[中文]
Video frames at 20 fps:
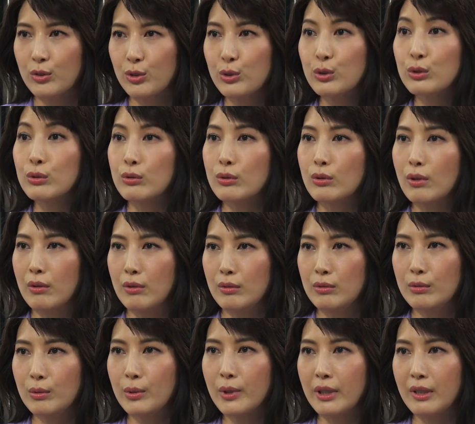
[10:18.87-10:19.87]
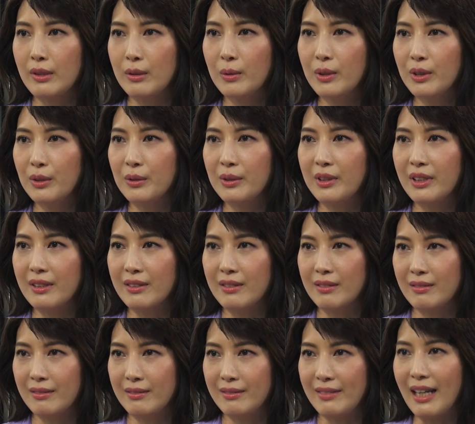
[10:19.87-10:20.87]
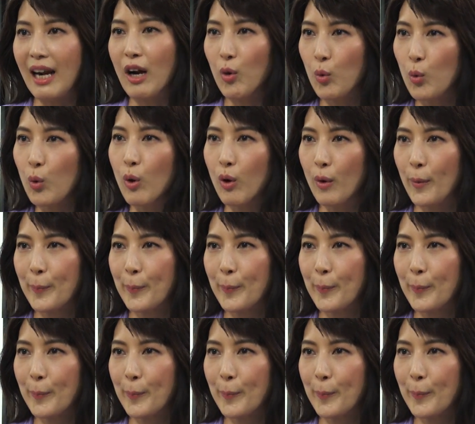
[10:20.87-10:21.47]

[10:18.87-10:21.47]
触动，会会有点难过。